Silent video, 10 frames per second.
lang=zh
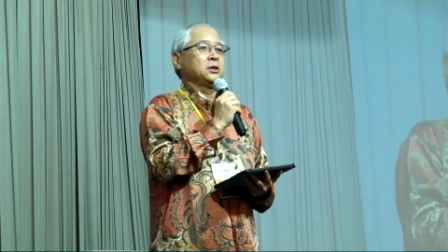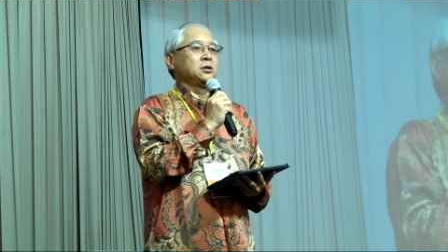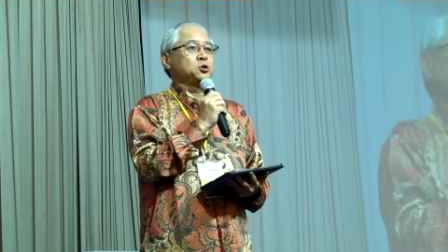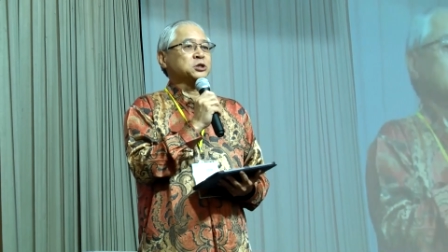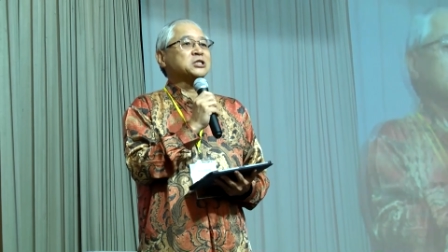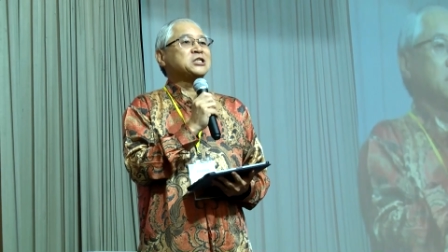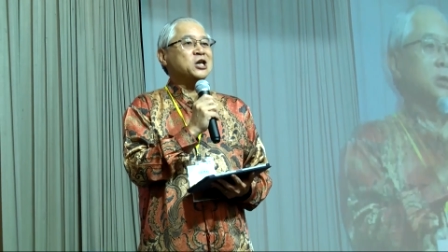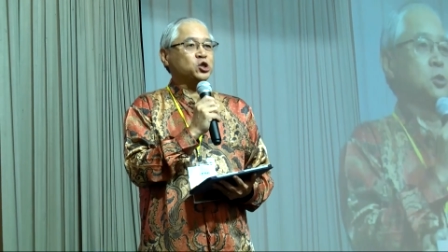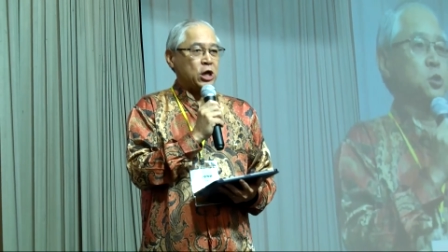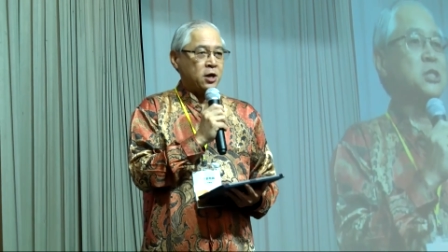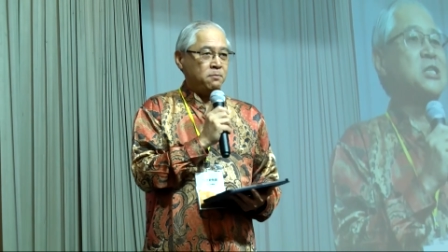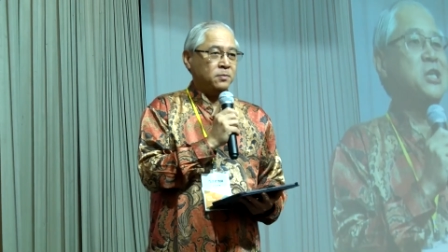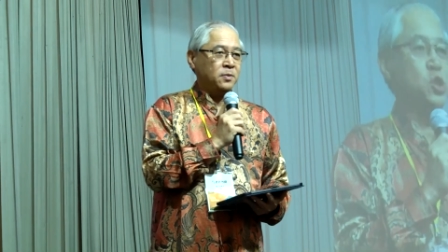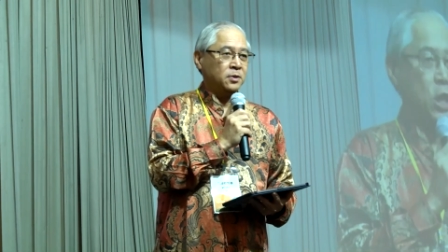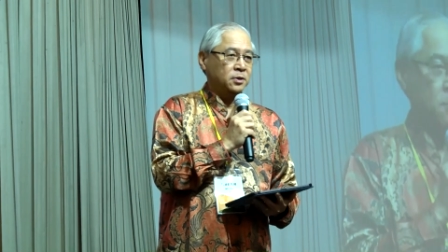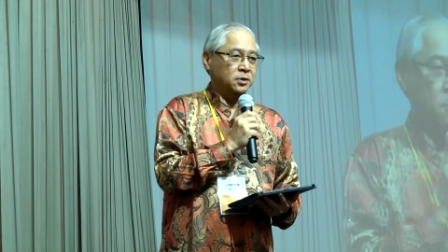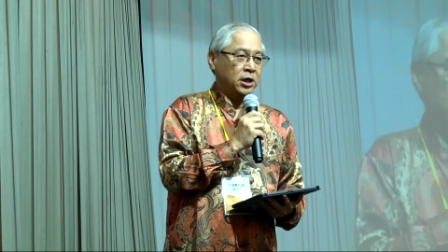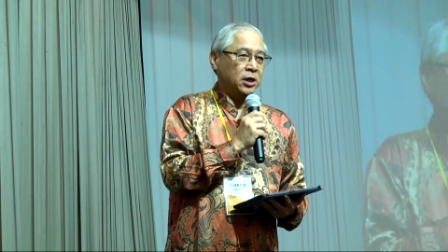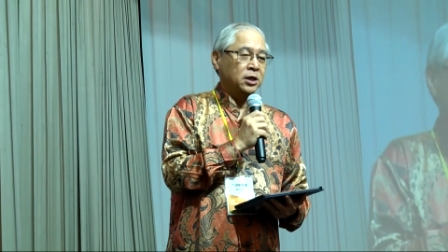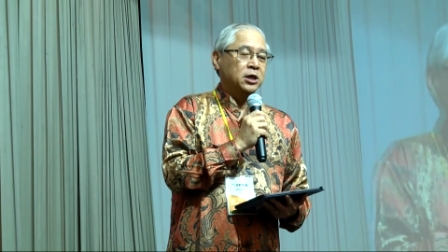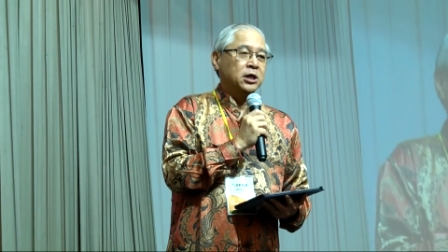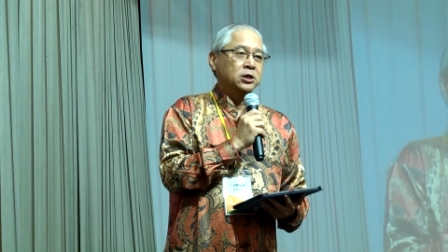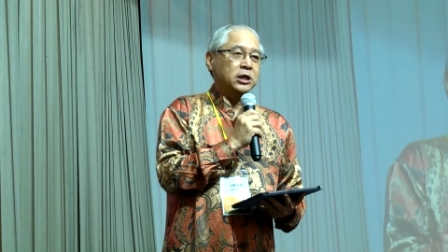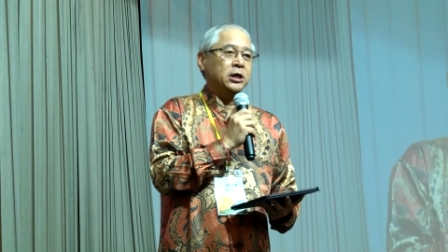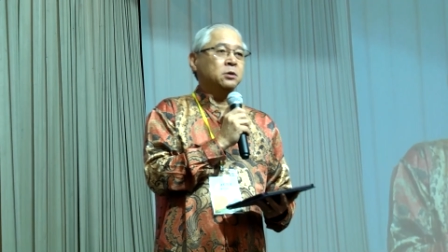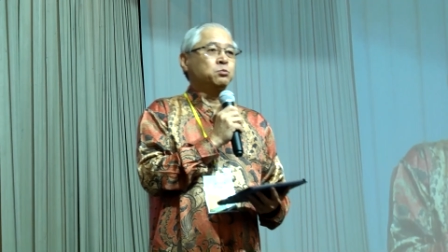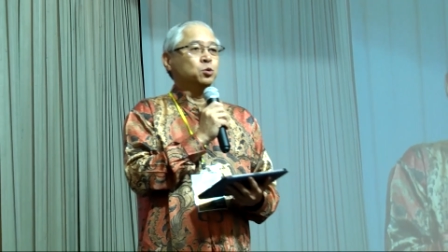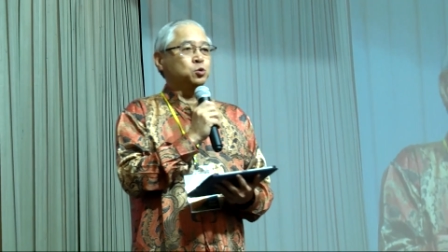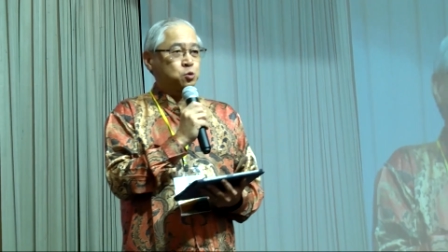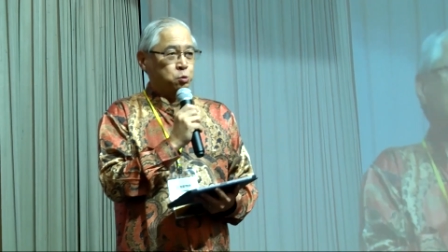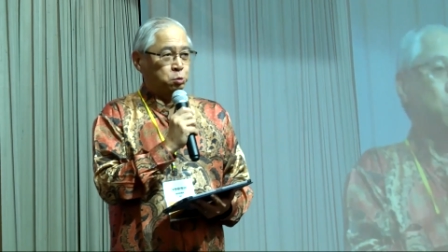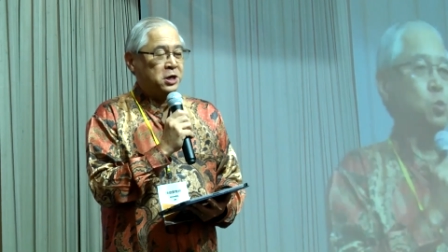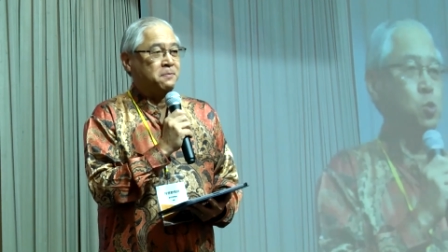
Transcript: 就是 THM 的科目主任，